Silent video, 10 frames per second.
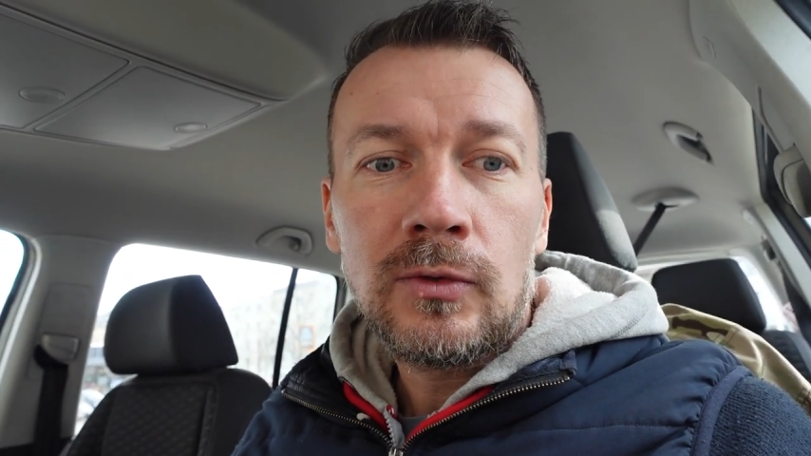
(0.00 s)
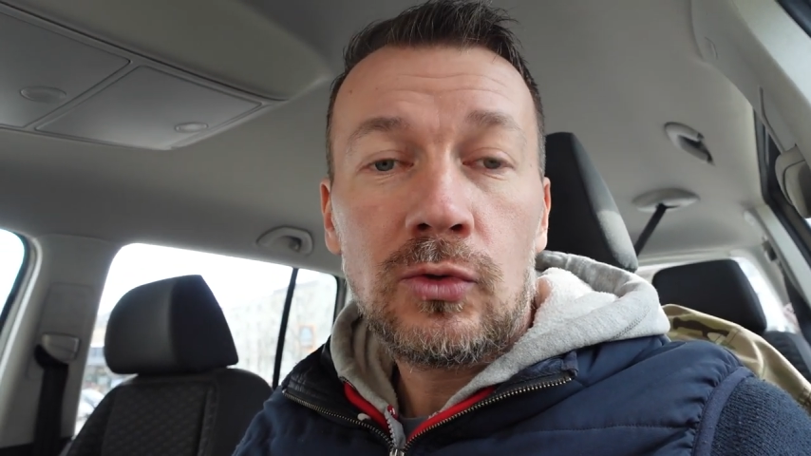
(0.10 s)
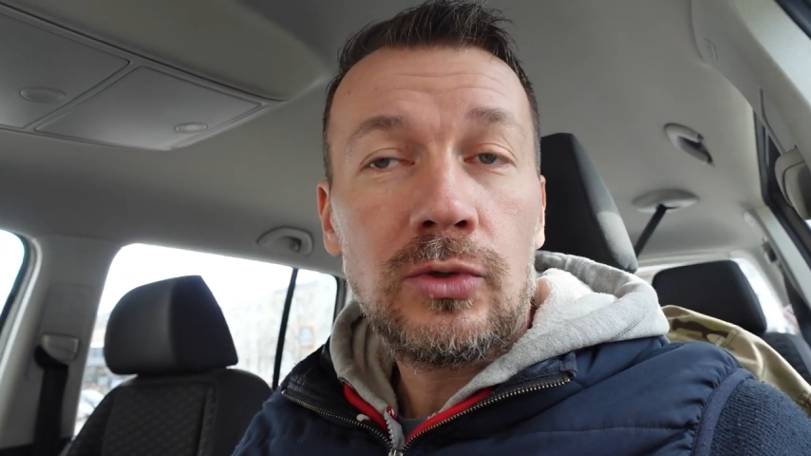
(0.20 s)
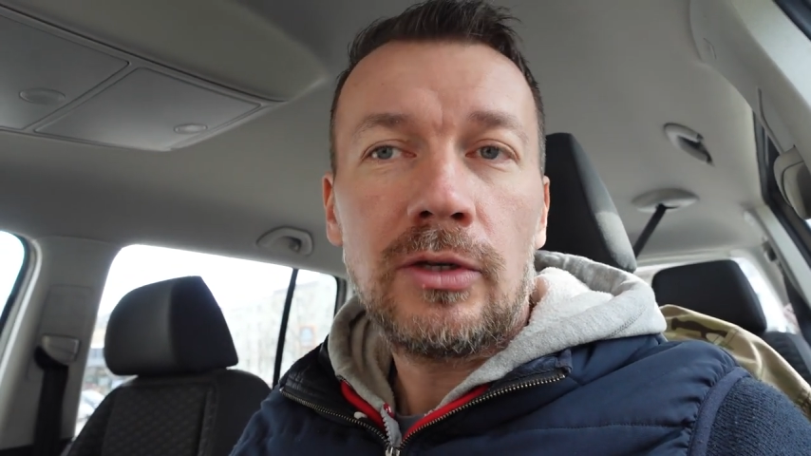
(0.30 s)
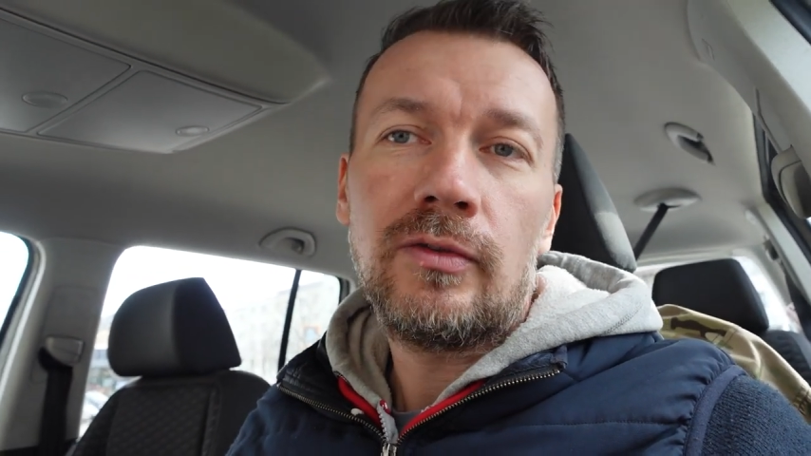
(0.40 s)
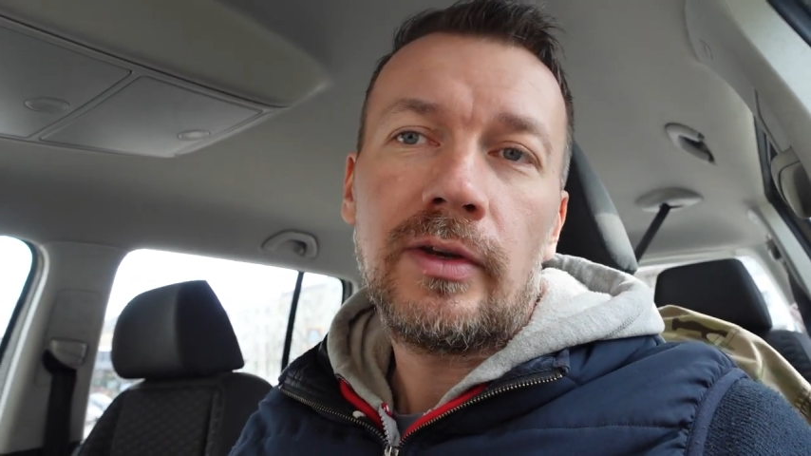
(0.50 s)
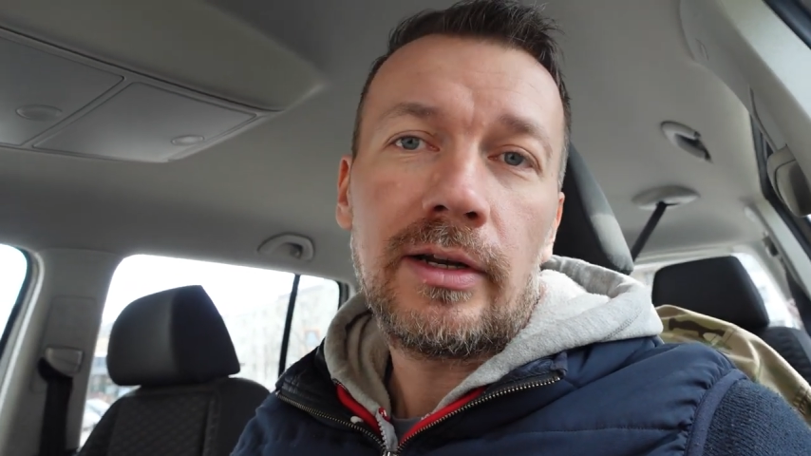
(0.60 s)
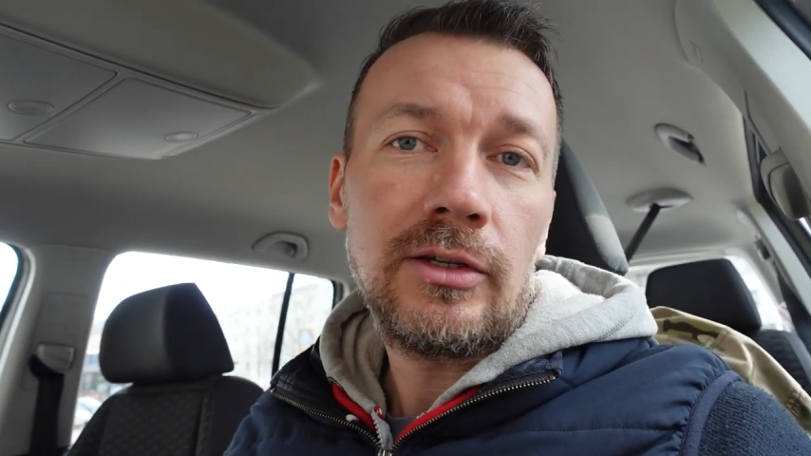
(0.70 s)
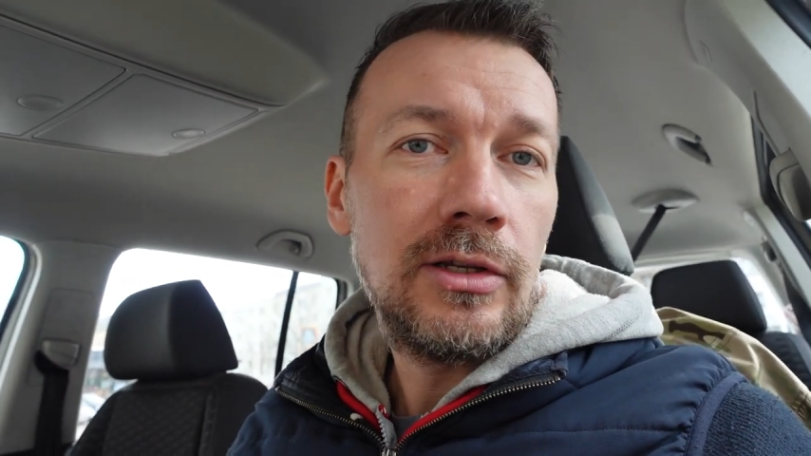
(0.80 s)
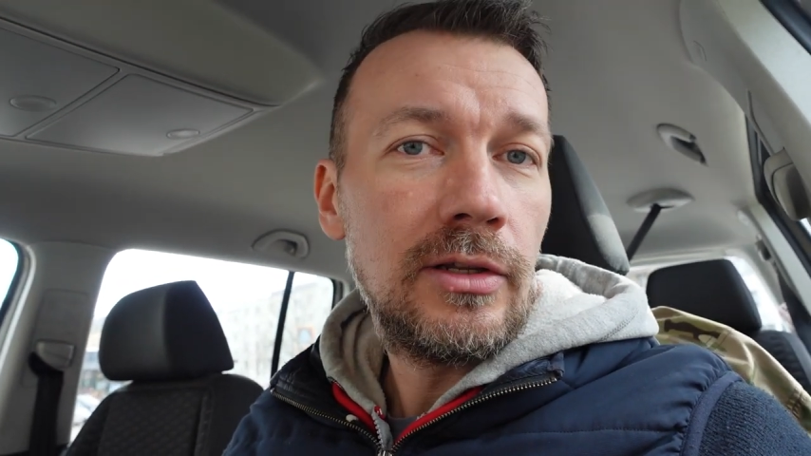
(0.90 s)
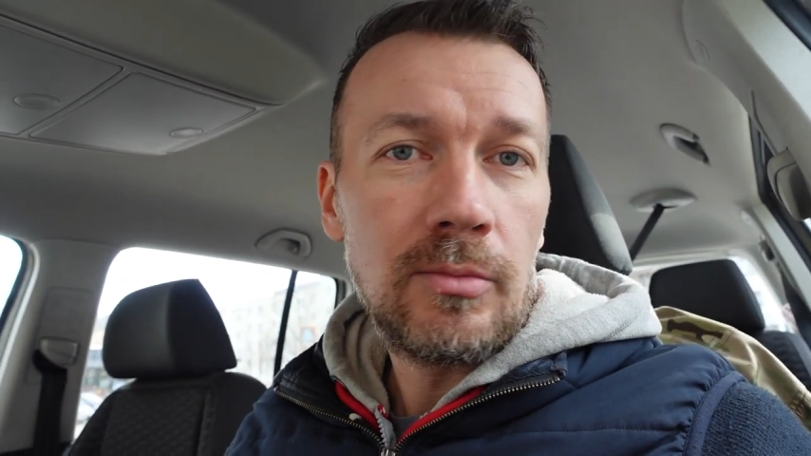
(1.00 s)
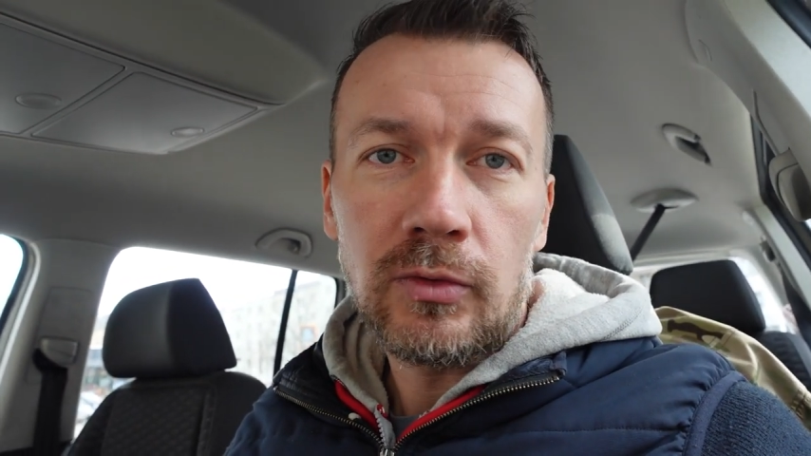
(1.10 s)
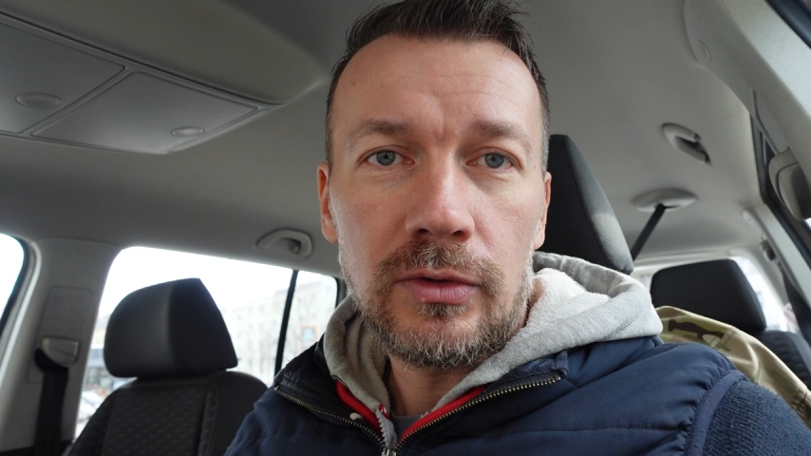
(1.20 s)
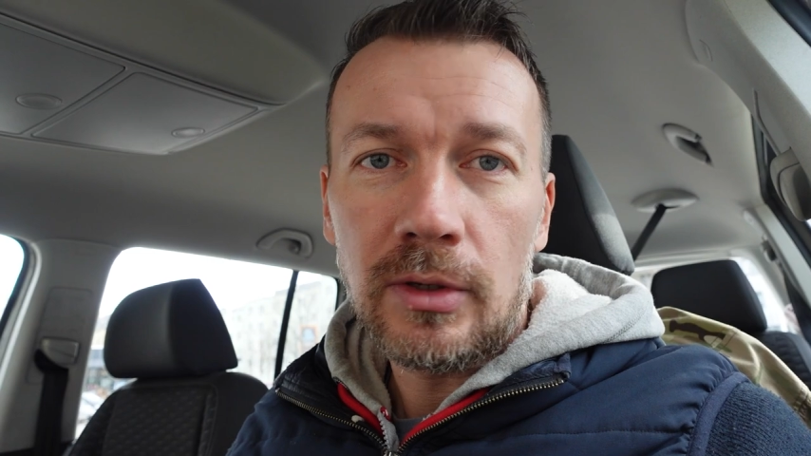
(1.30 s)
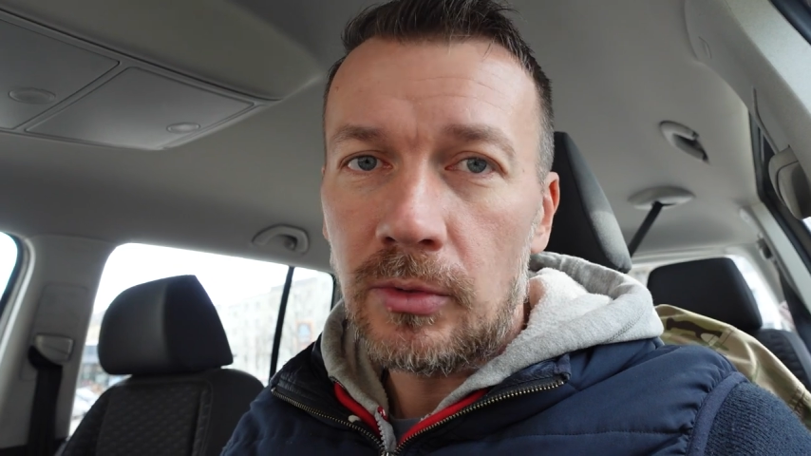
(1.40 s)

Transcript: Czucie i wiara silniej mówi do